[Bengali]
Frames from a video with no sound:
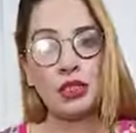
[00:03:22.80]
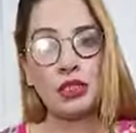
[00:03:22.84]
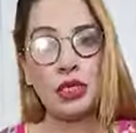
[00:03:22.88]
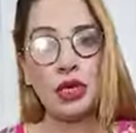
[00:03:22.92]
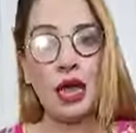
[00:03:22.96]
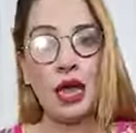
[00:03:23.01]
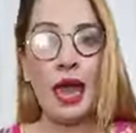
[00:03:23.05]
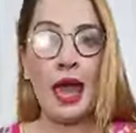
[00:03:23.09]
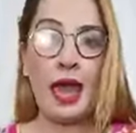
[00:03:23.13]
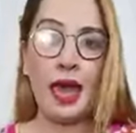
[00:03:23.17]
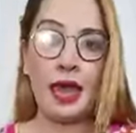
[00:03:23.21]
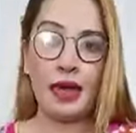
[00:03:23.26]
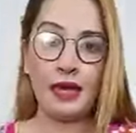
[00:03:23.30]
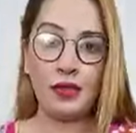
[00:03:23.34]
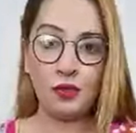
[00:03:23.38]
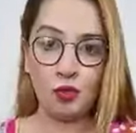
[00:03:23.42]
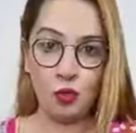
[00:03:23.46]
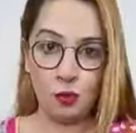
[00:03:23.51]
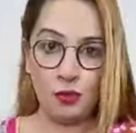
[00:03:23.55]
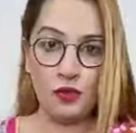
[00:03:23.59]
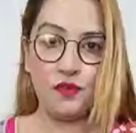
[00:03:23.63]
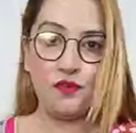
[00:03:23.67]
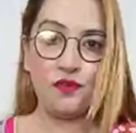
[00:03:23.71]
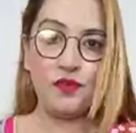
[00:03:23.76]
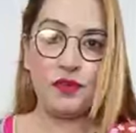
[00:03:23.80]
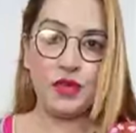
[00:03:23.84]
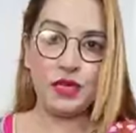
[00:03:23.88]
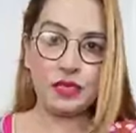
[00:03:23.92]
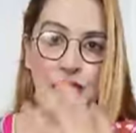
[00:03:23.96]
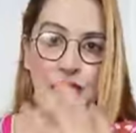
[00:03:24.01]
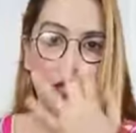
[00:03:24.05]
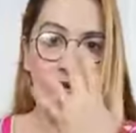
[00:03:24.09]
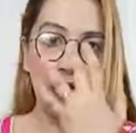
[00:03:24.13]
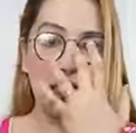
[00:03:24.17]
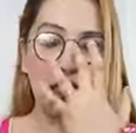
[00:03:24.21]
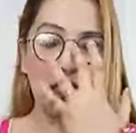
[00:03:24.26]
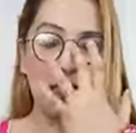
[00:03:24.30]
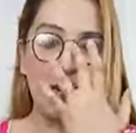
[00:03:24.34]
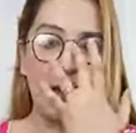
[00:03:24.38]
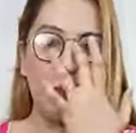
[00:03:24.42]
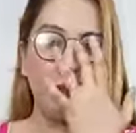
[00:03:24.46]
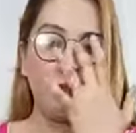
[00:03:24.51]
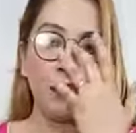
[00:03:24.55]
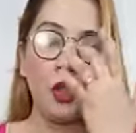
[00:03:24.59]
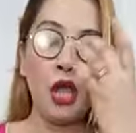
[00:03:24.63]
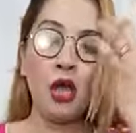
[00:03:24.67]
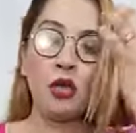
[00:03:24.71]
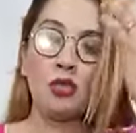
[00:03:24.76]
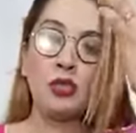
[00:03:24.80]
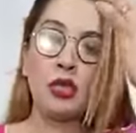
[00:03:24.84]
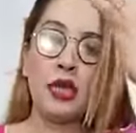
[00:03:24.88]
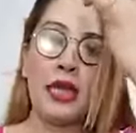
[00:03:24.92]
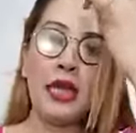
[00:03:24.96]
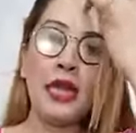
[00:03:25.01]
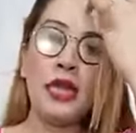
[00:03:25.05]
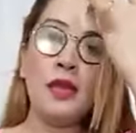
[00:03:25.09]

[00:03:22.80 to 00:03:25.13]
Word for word: টাকা একদমই ফিক্স ঠিক আছে তো